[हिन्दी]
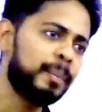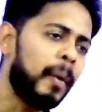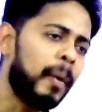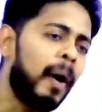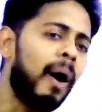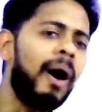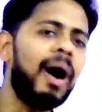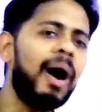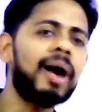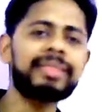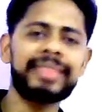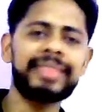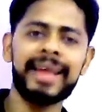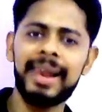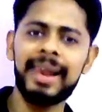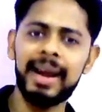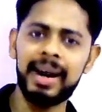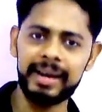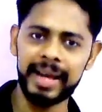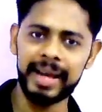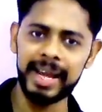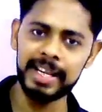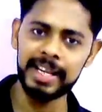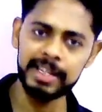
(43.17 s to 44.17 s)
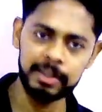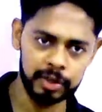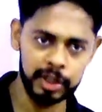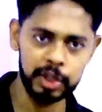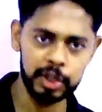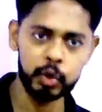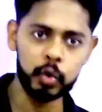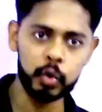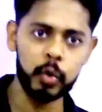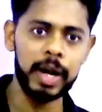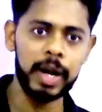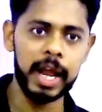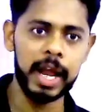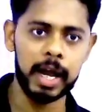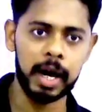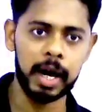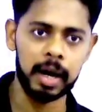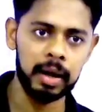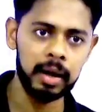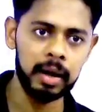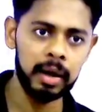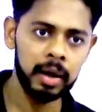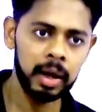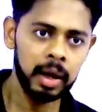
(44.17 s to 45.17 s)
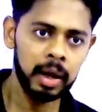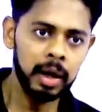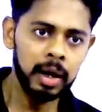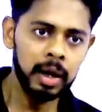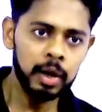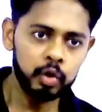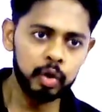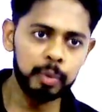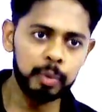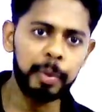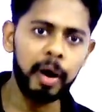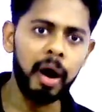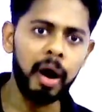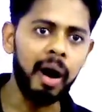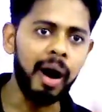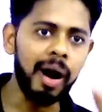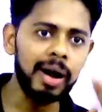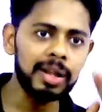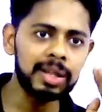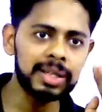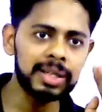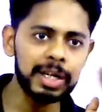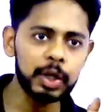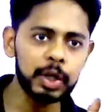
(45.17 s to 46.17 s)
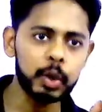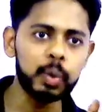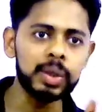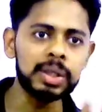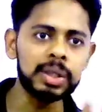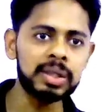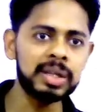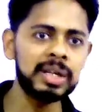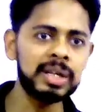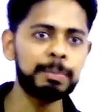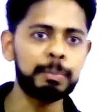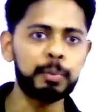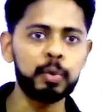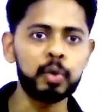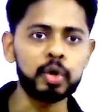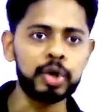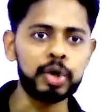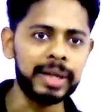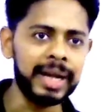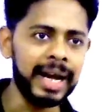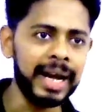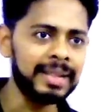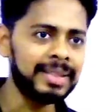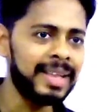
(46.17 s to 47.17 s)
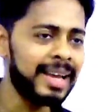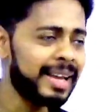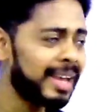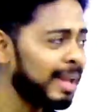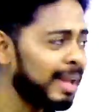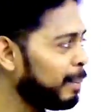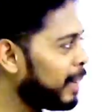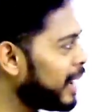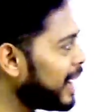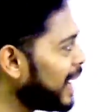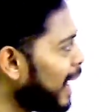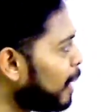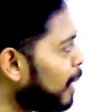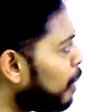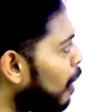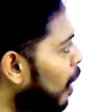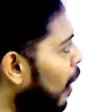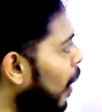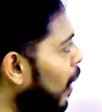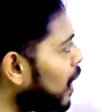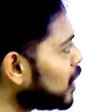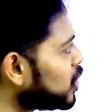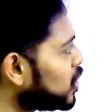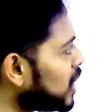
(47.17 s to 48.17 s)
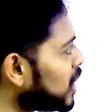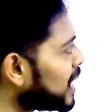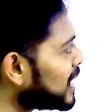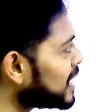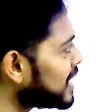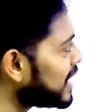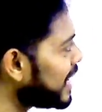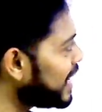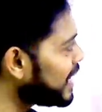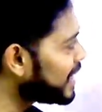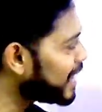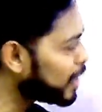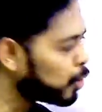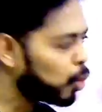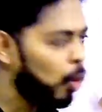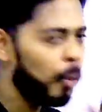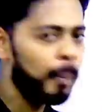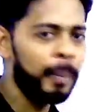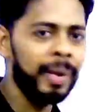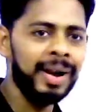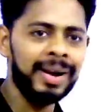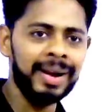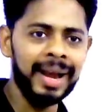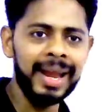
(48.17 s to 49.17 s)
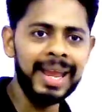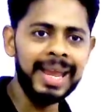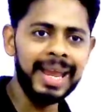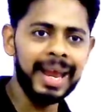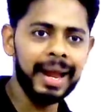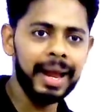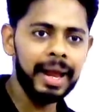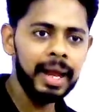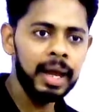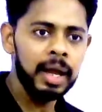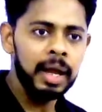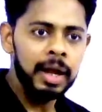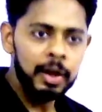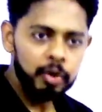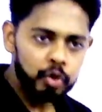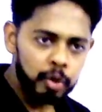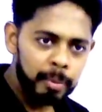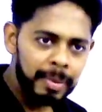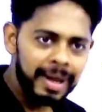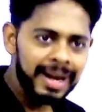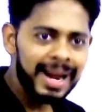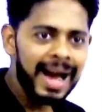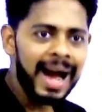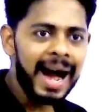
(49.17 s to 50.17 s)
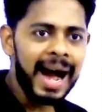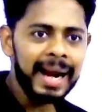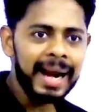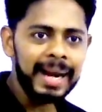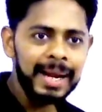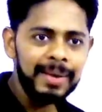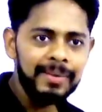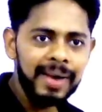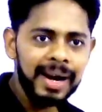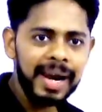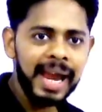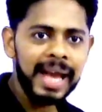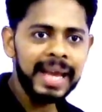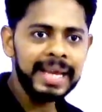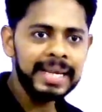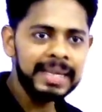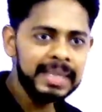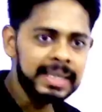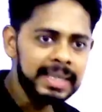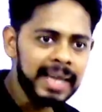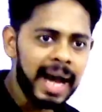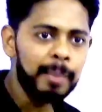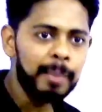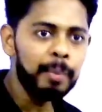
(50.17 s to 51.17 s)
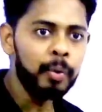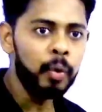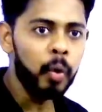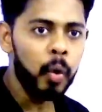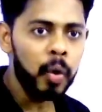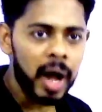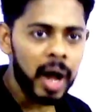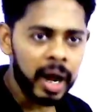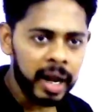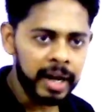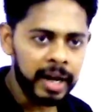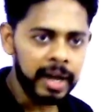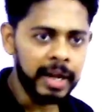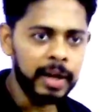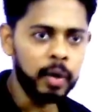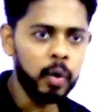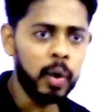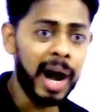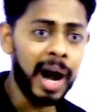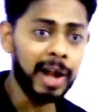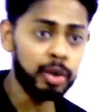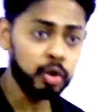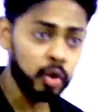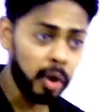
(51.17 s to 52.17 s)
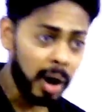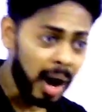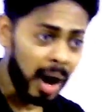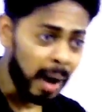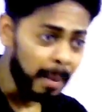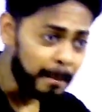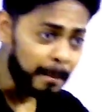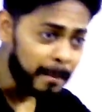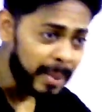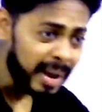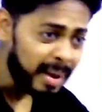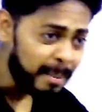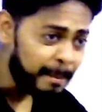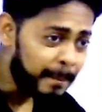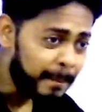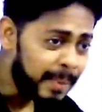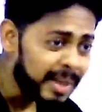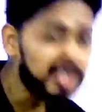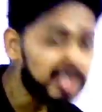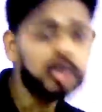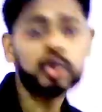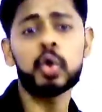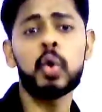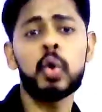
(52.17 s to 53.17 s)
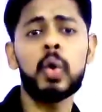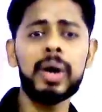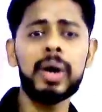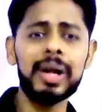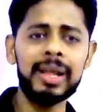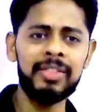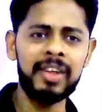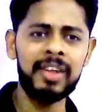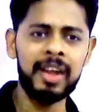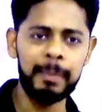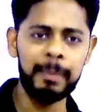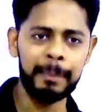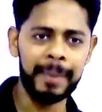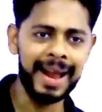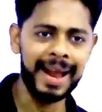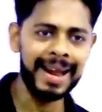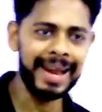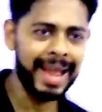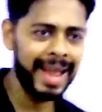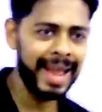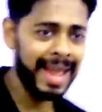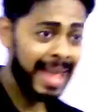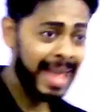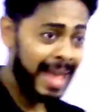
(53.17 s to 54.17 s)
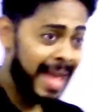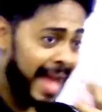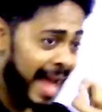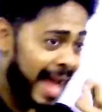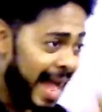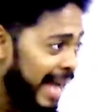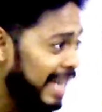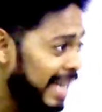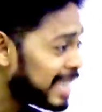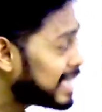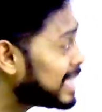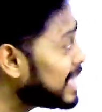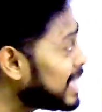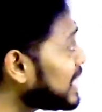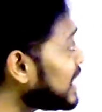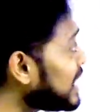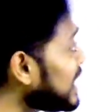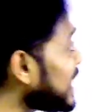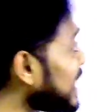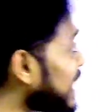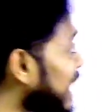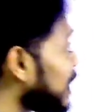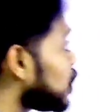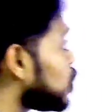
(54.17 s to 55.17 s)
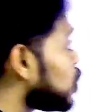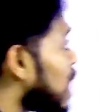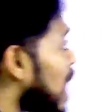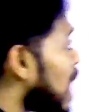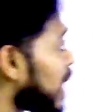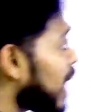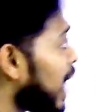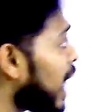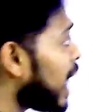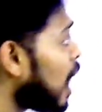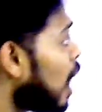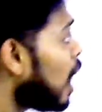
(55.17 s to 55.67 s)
बहुत अलर्ट है इस चीज को लेकर तो बहुत जन क्वेश्चन पूछ रहे थे कि भैया बहुत जगह सेंटर ओपन नहीं है तो मेरा आने वाला एग्जाम होगा कि नहीं होगा तो अब भी बस थोड़ी देर पहले एसएससी के द्वारा